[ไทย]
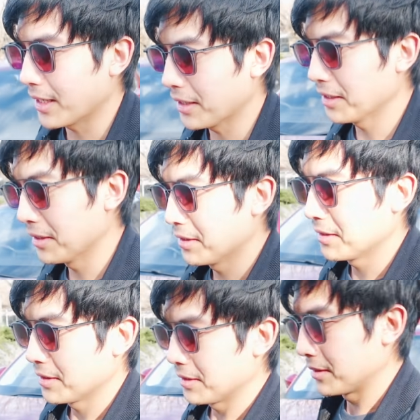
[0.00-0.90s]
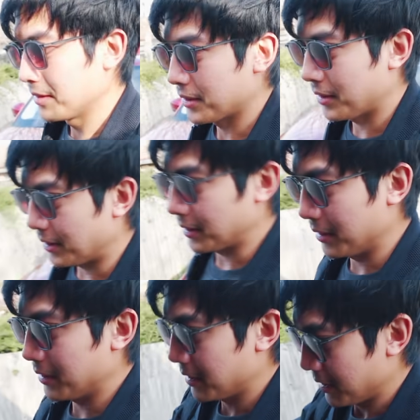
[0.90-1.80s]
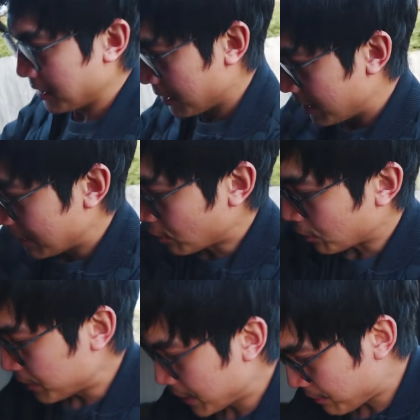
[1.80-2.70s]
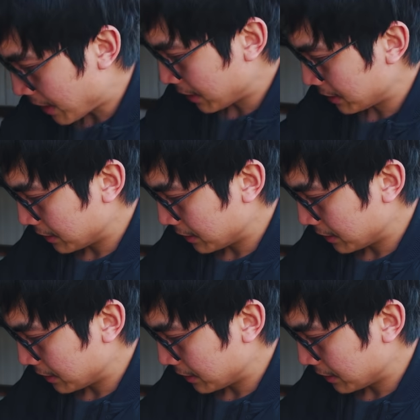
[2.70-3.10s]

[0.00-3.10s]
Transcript: ริงๆก็ยืมของเพื่อนมา